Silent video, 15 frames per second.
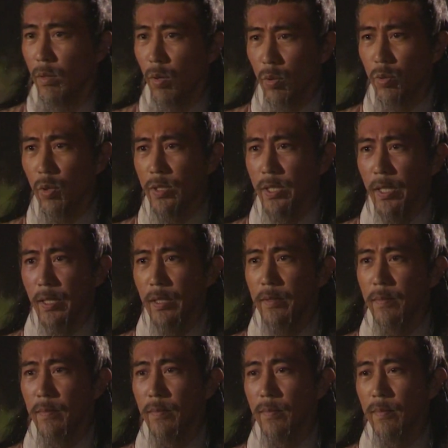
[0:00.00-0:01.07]
ta rất đa
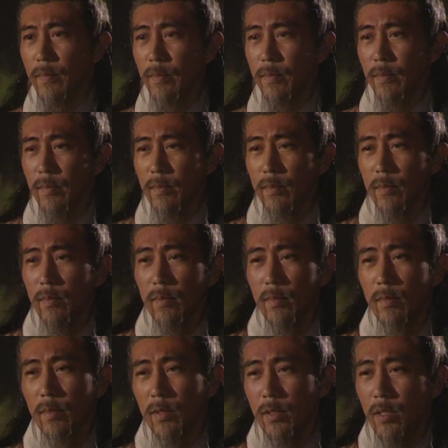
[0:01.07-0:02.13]
tạ con.
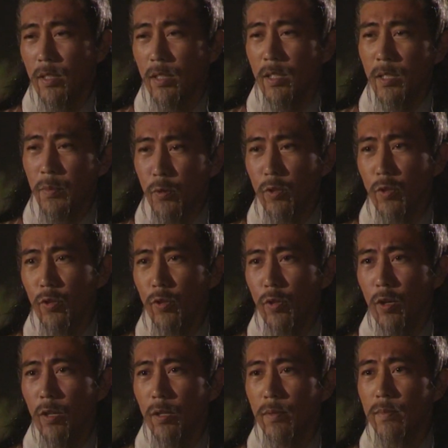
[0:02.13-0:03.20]
Nửa tháng
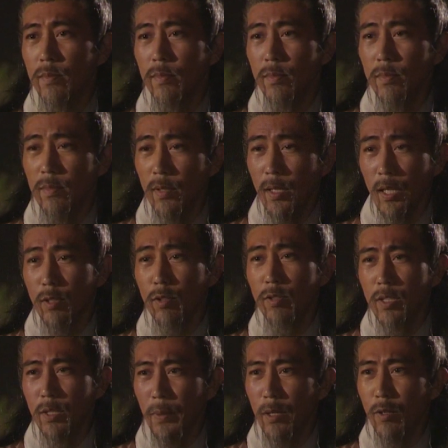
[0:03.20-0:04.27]
nay con đã khiến
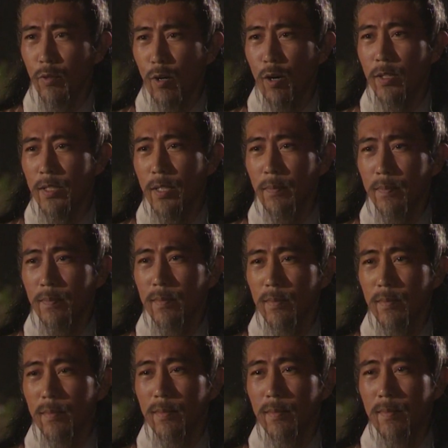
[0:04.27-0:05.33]
cho Tử Bình vui vẻ.